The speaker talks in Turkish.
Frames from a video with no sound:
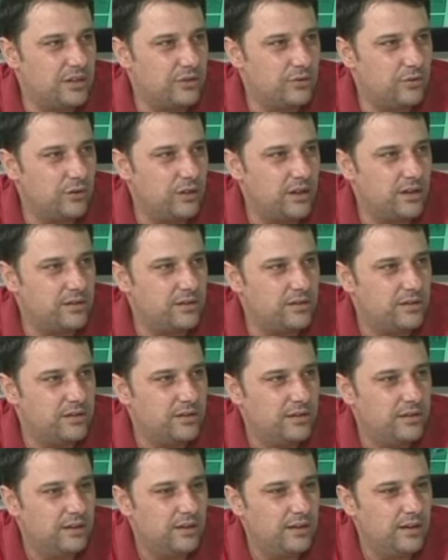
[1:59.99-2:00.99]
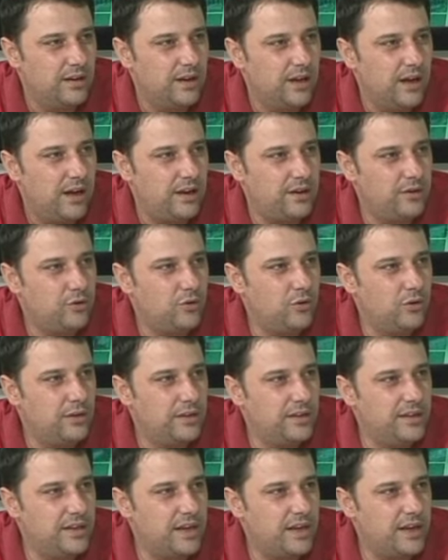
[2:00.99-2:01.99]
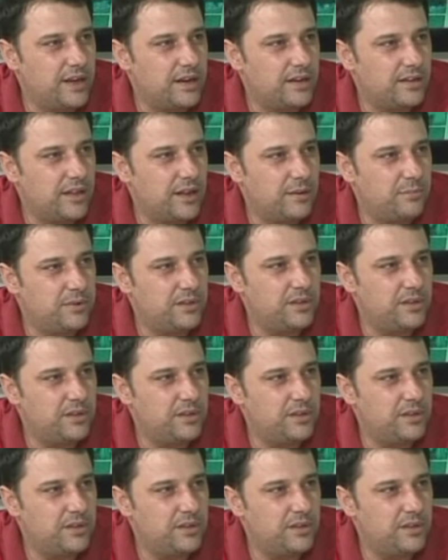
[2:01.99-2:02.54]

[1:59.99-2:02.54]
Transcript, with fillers: ediyorlar. Hani golü yiyene kadar bir